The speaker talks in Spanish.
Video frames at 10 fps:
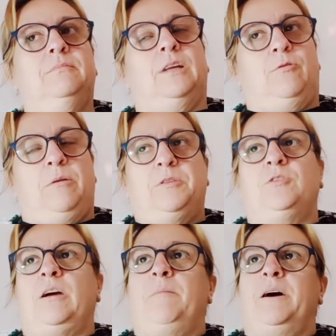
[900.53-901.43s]
en una
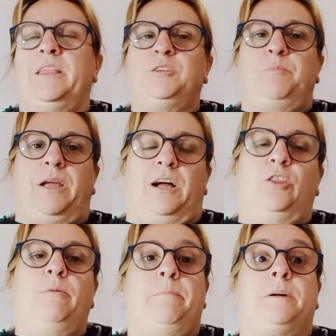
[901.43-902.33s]
videollamada
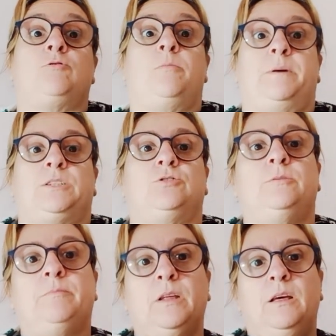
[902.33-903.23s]
explicándome paso a
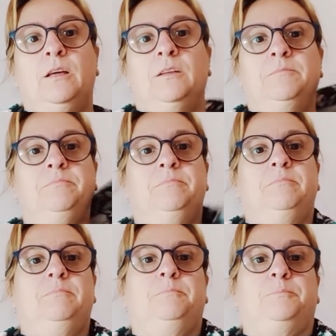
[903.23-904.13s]
paso.
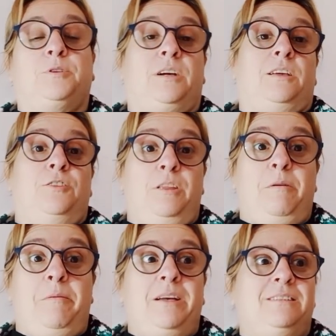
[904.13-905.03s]
Porque aquí donde
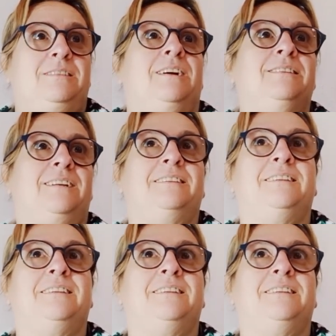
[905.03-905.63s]
me veis tan, tan,